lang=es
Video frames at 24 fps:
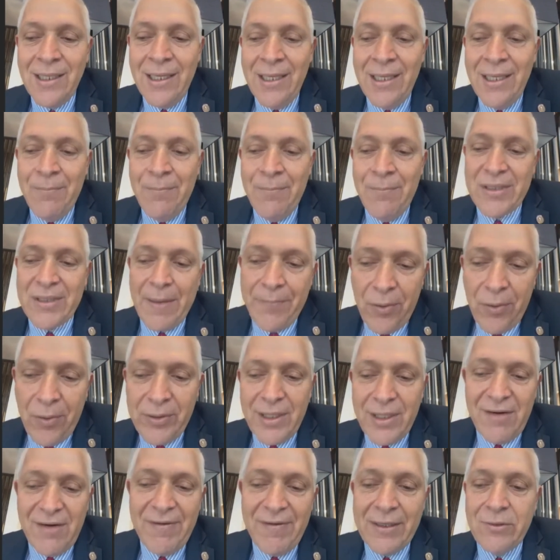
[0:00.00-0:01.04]
pues que pone
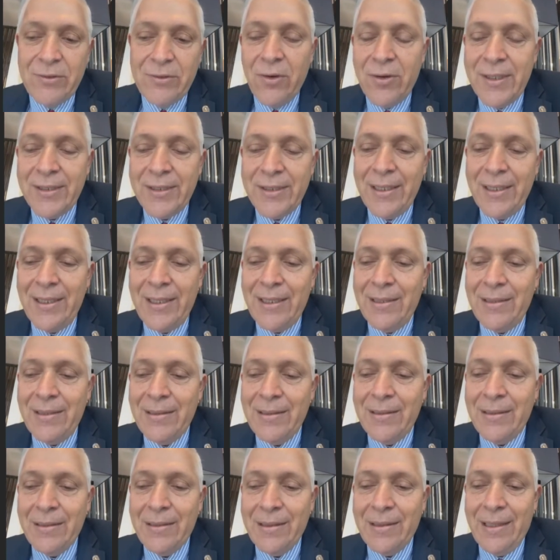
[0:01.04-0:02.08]
reflectores
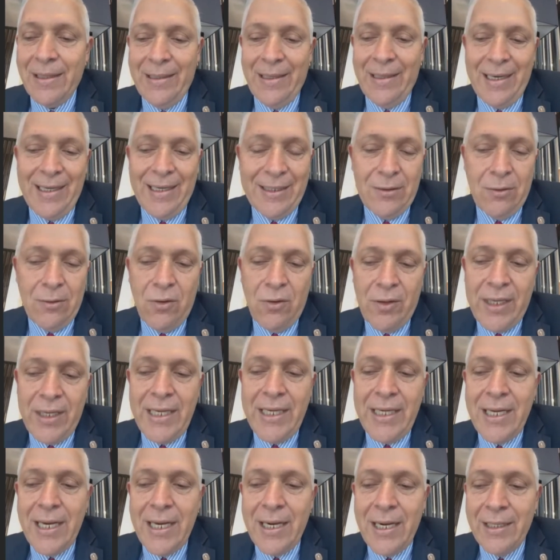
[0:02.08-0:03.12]
en, en la
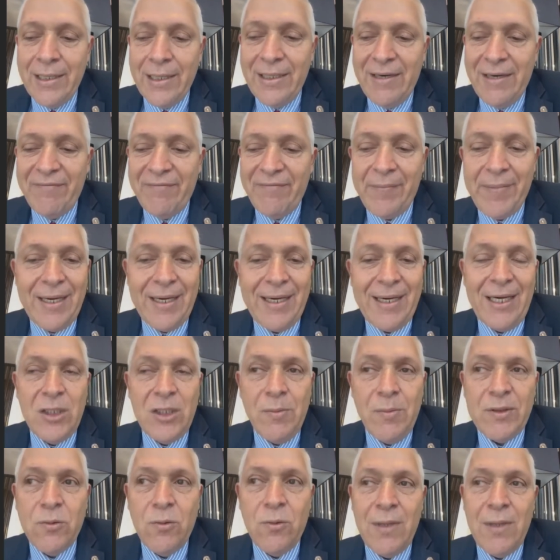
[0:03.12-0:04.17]
cardiología, en la enfermedad
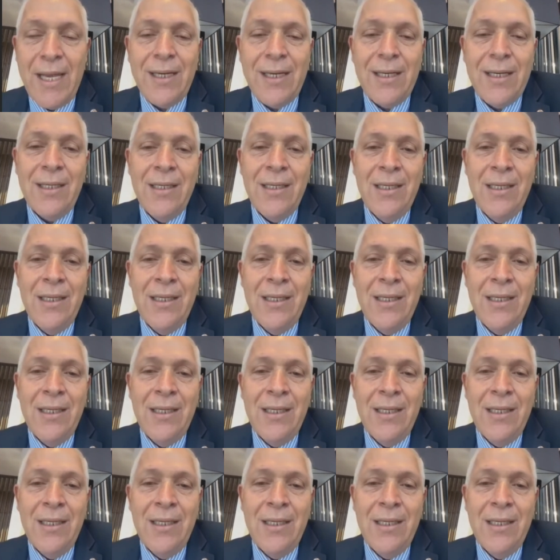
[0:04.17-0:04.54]
cardiovascular